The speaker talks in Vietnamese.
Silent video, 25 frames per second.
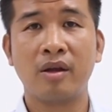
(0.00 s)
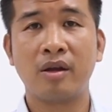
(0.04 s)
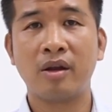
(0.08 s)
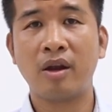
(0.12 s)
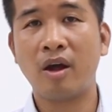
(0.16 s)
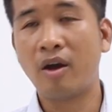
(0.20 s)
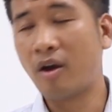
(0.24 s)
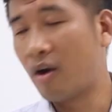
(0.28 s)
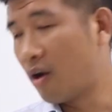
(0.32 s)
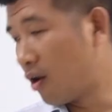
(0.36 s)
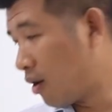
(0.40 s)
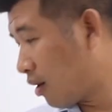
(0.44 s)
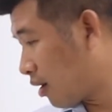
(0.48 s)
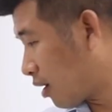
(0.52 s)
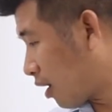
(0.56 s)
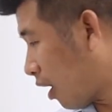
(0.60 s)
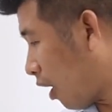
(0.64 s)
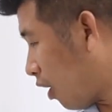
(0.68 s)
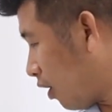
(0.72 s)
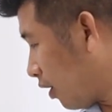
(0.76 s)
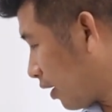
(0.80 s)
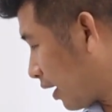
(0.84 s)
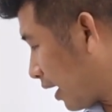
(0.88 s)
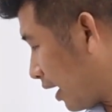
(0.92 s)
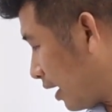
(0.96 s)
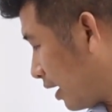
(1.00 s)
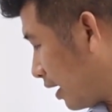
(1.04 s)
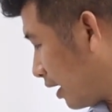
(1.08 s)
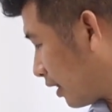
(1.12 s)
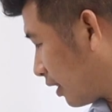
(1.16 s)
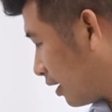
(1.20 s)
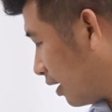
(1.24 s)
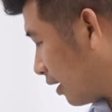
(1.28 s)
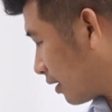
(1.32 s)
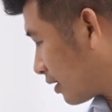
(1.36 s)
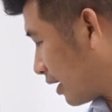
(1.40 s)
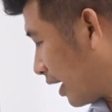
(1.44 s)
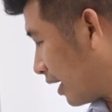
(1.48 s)
nó có cái hiện
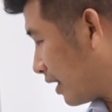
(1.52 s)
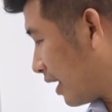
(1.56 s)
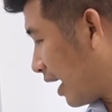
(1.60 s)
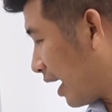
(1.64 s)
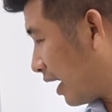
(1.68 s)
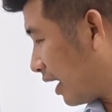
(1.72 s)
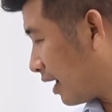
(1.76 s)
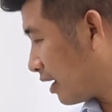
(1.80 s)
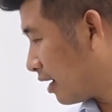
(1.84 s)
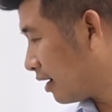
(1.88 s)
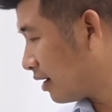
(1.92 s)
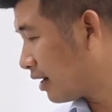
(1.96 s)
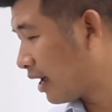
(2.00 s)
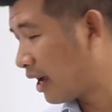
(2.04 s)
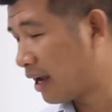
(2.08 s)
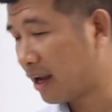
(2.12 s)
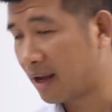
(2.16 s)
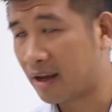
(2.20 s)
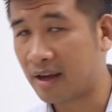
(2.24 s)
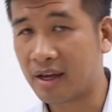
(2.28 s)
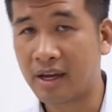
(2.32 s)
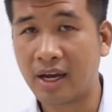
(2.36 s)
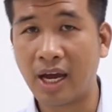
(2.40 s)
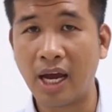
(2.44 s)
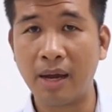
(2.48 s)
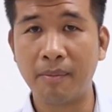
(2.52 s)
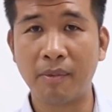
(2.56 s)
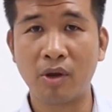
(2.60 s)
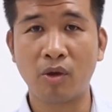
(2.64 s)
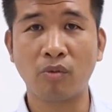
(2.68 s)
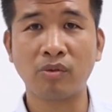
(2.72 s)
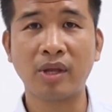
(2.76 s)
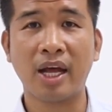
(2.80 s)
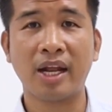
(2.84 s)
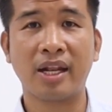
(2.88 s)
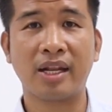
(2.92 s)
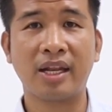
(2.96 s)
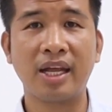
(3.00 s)
tượng xảy ra là như thế này khi mà
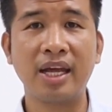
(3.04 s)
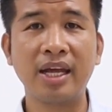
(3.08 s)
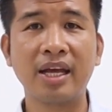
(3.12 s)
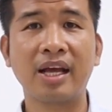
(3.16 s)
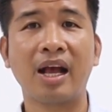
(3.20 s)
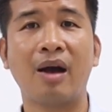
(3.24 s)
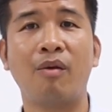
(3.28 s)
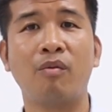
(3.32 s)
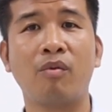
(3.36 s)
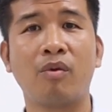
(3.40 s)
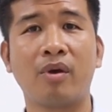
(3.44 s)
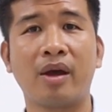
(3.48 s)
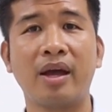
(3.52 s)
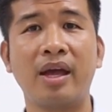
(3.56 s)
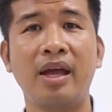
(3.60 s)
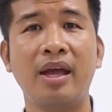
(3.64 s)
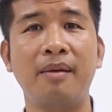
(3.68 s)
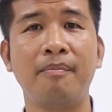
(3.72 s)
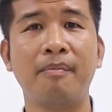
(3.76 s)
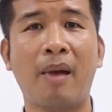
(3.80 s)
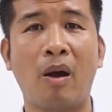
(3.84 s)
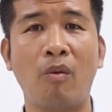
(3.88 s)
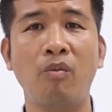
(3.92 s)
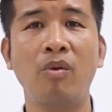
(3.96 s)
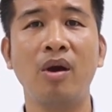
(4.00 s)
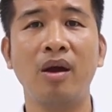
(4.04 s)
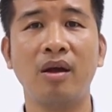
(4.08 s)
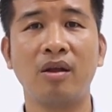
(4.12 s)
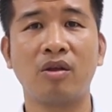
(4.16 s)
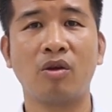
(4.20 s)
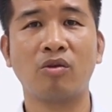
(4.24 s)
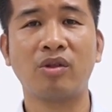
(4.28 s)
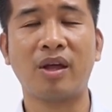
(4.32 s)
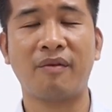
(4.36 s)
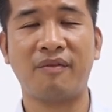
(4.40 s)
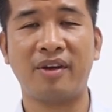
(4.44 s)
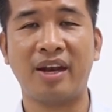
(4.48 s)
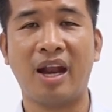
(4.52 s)
chúng ta thi công cái móng á,
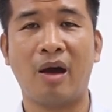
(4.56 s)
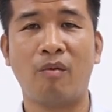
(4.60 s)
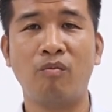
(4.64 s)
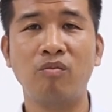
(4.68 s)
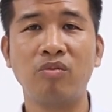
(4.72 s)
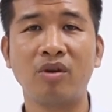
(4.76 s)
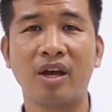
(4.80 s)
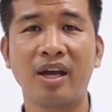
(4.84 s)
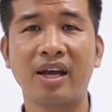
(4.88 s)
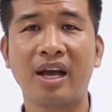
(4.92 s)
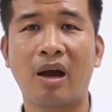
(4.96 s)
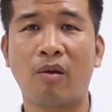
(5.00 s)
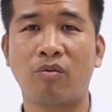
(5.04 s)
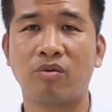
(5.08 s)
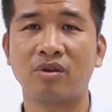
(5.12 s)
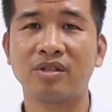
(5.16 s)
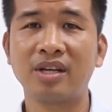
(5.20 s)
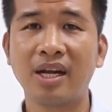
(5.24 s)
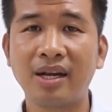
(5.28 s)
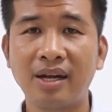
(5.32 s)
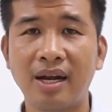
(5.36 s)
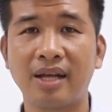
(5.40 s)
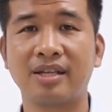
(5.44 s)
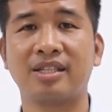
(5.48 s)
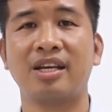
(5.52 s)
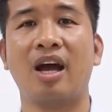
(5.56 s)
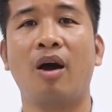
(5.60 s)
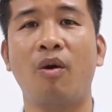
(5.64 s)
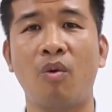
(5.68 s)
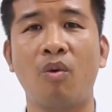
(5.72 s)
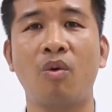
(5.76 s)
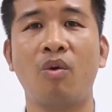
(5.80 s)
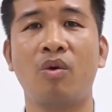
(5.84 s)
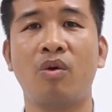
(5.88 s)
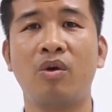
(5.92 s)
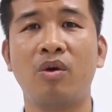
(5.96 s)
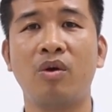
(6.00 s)
chúng ta phải đóng cái cọc rất là sâu